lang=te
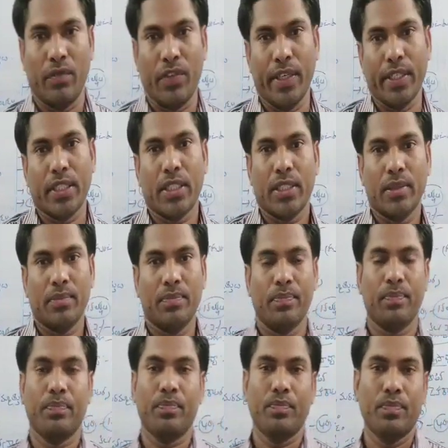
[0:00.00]
హాయ్ ఫ్రెండ్స్
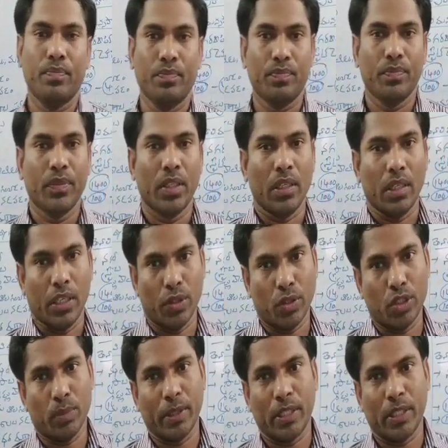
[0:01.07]
ఈరోజు